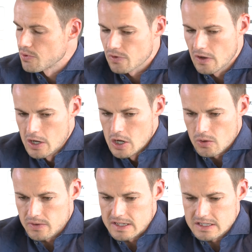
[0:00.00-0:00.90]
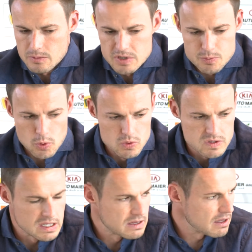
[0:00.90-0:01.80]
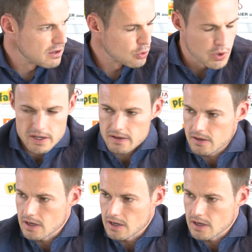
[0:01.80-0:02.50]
Und, und deshalb ist bei uns intern ruhig,